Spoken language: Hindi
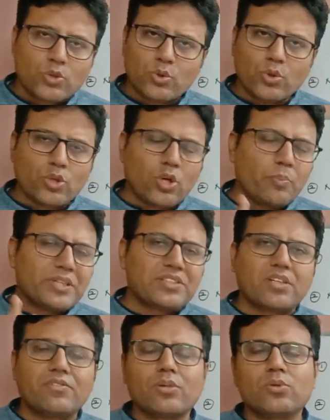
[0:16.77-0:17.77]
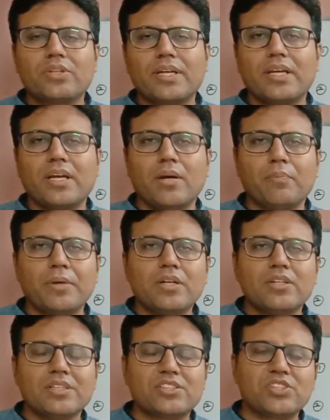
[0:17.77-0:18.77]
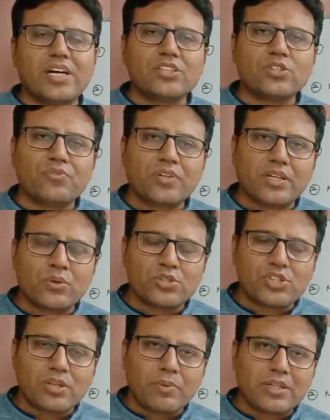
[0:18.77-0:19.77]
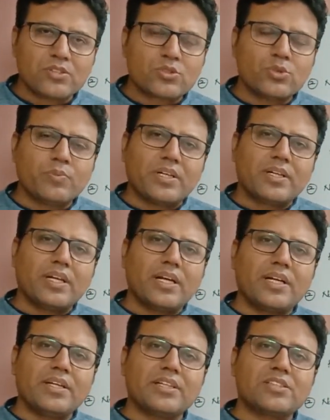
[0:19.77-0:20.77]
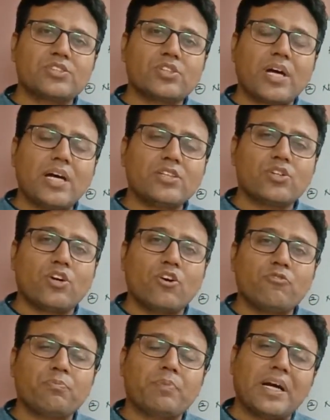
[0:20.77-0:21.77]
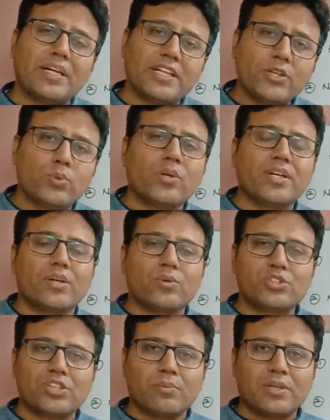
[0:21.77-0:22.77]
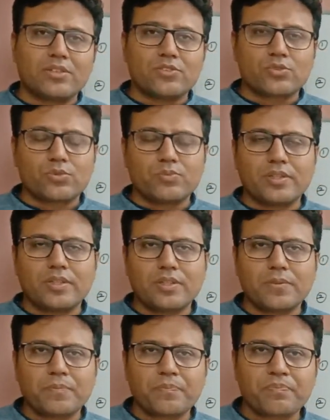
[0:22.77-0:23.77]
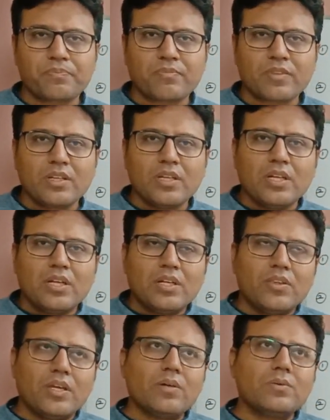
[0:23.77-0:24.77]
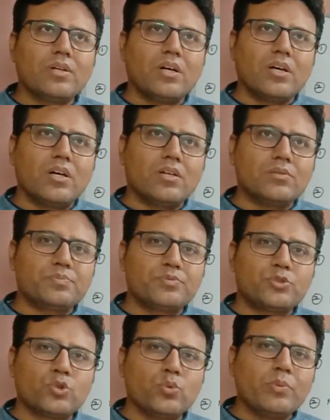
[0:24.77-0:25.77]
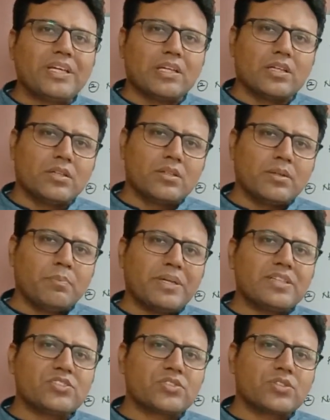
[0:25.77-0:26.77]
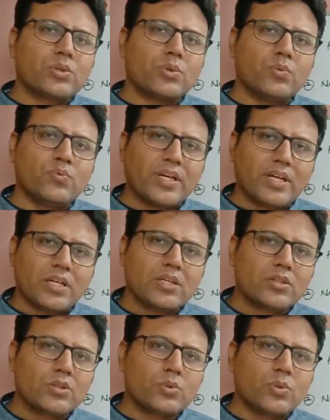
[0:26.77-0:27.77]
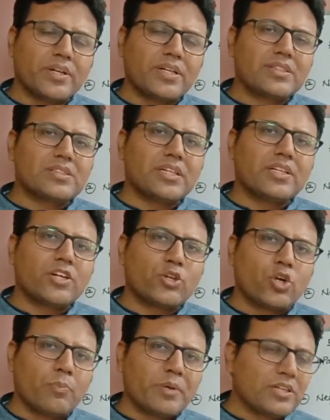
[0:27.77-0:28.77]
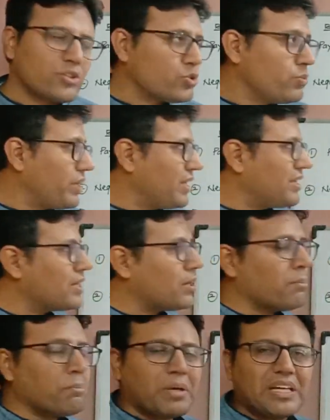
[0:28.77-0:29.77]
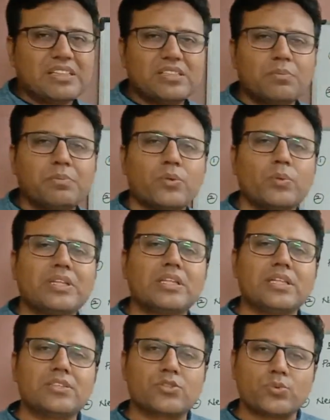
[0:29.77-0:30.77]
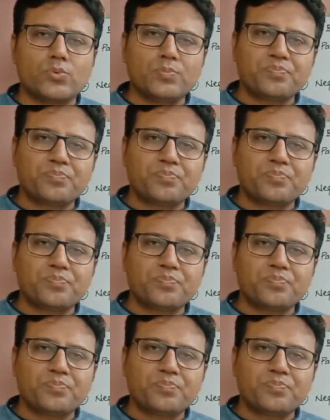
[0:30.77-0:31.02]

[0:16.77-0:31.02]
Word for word: दो टॉपिक्स कवर होते हैं यहाँ पे डिस्चार्ज ऑफ अ नेगोशिएबल इंस्ट्रूमेंट एंड डिस्चार्ज ऑफ पार्टी टू अ नेगोशिएबल इंस्ट्रूमेंट now uh, to me the best way to understand the topic is to make the comparison between these two